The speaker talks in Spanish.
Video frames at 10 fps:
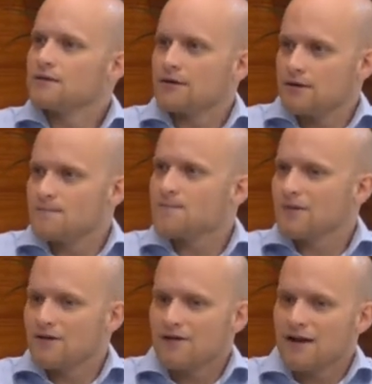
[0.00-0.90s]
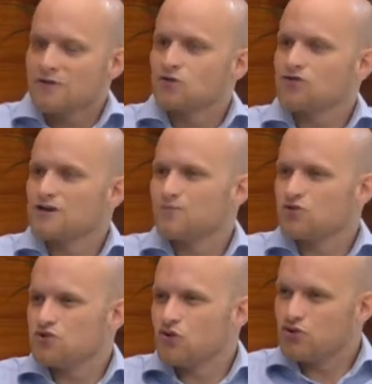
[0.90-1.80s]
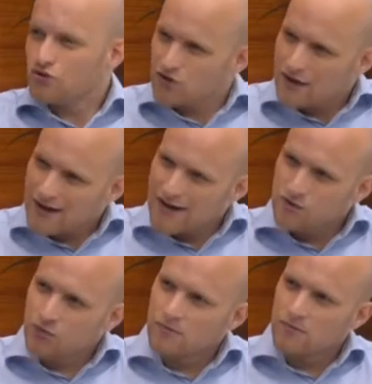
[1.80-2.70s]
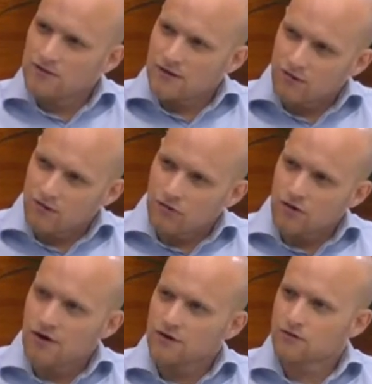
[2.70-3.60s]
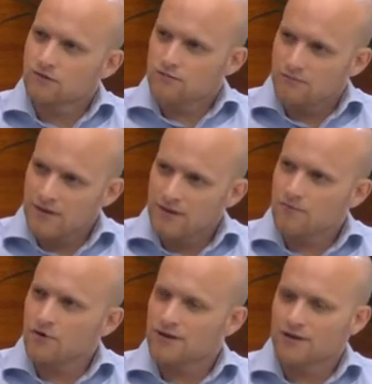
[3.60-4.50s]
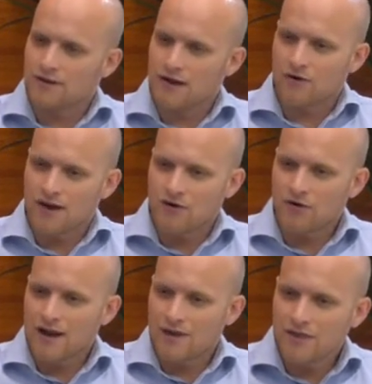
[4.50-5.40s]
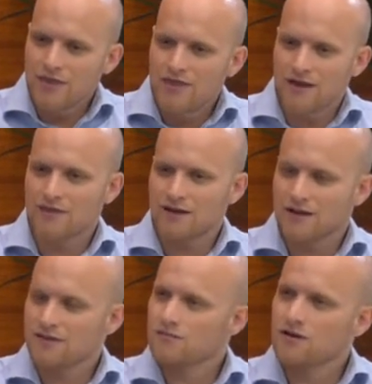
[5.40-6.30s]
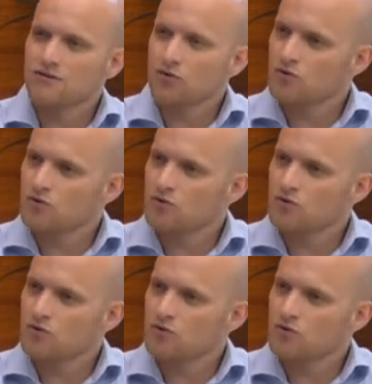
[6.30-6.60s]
eh, las cosas pues no, no llegan a totalmente a funcionar bien porque a lo largo de la vida y del crecimiento